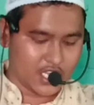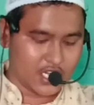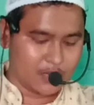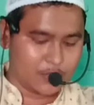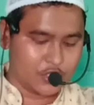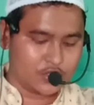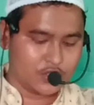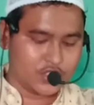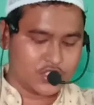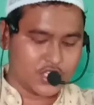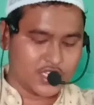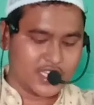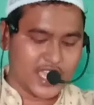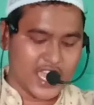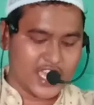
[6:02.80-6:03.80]
আলামত
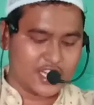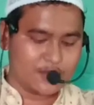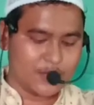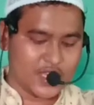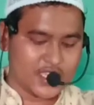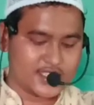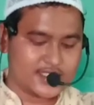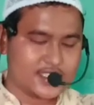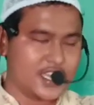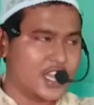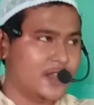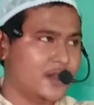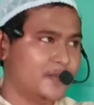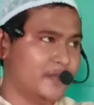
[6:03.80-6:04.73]
হচ্ছে গান বাজনা